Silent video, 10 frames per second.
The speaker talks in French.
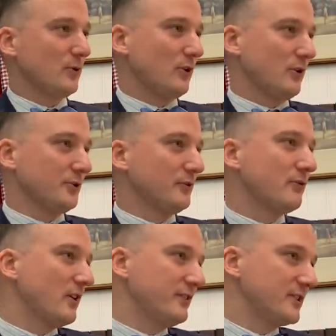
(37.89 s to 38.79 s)
on rentre, on
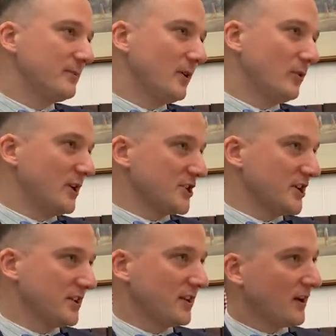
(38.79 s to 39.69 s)
voit un vêtement, on l'achète,